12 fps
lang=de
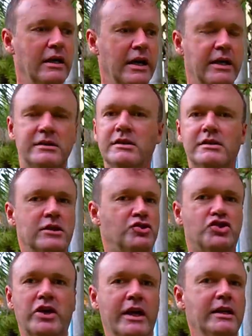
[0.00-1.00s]
es ist das
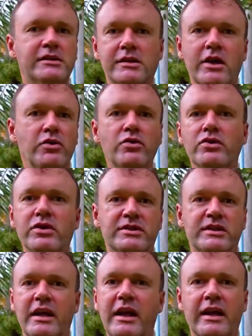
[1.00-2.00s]
strengst
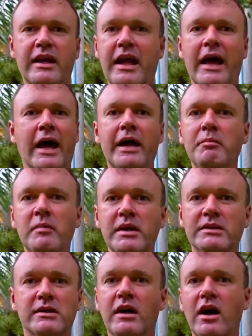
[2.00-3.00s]
gehüteste
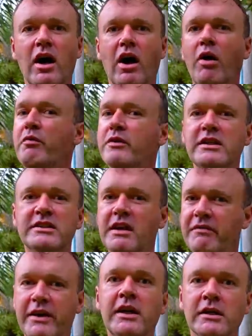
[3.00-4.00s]
Geheimnis auf
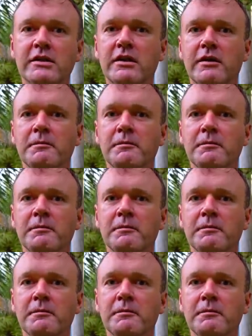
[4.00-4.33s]
dieser Welt.